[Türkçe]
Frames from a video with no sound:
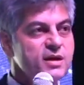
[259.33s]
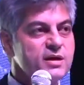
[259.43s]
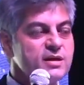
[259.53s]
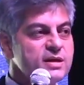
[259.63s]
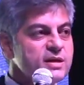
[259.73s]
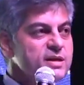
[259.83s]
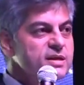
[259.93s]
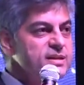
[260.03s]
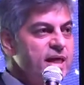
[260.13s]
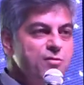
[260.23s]
E,
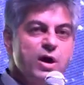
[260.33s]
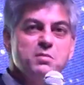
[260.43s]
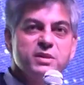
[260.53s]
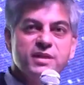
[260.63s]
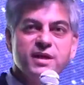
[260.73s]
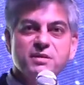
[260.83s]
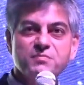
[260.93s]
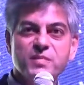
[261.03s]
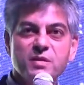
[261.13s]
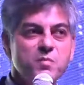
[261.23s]
devamında
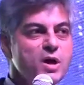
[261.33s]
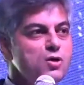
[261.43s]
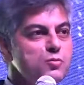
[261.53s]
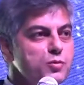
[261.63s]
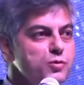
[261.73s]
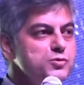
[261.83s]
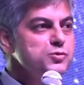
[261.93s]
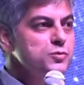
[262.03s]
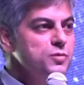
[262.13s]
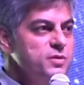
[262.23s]
malumunuz
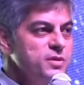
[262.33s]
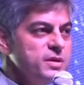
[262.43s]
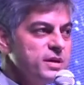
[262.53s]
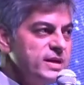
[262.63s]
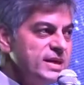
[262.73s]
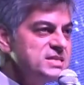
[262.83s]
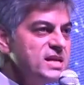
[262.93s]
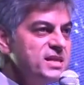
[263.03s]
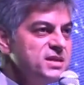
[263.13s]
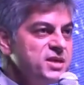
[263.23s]

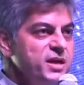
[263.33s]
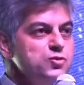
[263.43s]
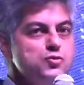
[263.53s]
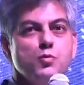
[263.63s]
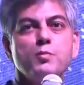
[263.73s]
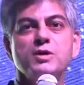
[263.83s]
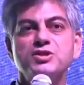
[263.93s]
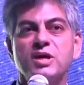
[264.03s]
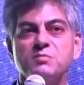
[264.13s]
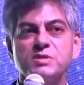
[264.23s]
izledik. Sayın
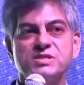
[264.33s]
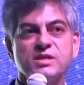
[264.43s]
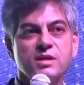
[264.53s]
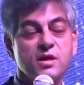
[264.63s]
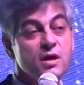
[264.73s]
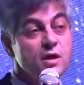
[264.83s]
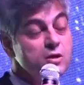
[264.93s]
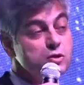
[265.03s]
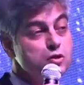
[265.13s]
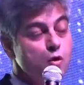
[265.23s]
Cumhurbaşkanımızın
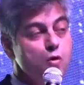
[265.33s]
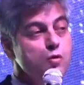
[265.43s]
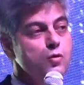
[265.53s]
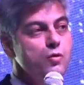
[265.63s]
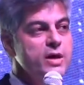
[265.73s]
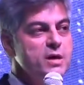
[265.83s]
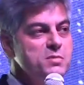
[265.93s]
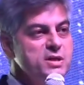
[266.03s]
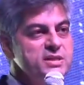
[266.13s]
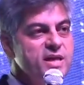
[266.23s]
çok
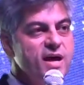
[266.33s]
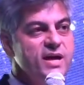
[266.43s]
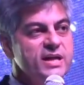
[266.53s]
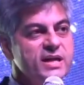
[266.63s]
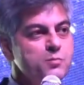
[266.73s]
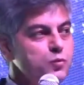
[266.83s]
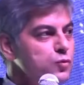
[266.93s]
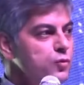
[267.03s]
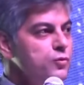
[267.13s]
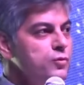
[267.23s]
önemli tarihi
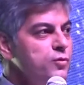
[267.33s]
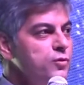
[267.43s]
bunu e,